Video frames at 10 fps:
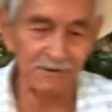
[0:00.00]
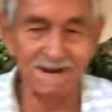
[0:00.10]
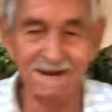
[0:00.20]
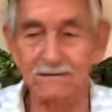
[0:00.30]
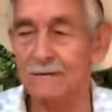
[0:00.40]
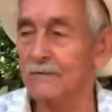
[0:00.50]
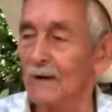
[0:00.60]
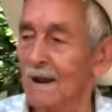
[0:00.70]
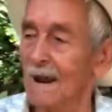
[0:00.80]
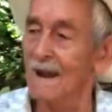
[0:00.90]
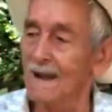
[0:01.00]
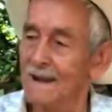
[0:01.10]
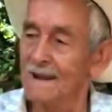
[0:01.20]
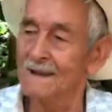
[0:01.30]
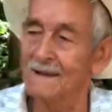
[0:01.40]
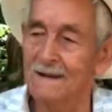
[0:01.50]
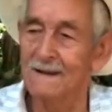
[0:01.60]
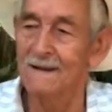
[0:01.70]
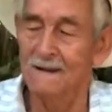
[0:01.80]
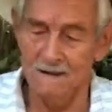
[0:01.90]
días que estuve yo allá.
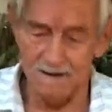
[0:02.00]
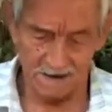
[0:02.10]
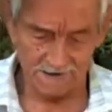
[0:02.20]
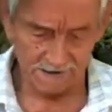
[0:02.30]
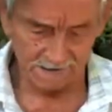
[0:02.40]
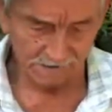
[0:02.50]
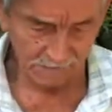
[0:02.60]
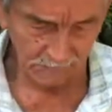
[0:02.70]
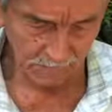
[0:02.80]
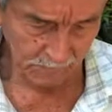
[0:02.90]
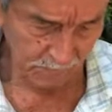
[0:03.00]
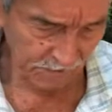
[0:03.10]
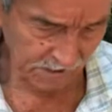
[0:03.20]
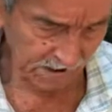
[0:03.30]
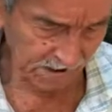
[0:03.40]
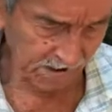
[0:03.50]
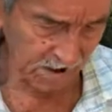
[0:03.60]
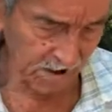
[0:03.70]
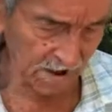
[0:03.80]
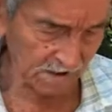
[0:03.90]
Hace, como unos seis
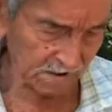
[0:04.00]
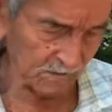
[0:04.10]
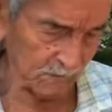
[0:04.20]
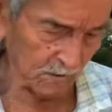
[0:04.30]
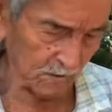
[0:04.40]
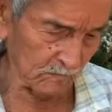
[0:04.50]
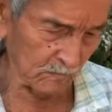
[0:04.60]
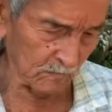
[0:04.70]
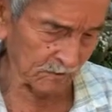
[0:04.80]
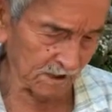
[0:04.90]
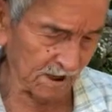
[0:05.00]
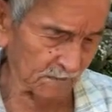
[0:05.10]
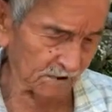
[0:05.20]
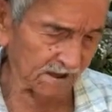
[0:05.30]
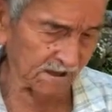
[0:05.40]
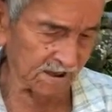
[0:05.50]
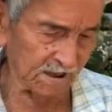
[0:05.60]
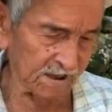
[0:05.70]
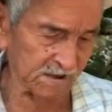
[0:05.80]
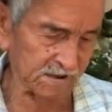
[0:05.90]
días, como, seis o siete
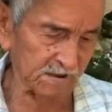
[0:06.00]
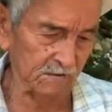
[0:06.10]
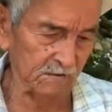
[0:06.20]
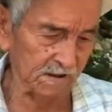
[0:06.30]
días que estuve.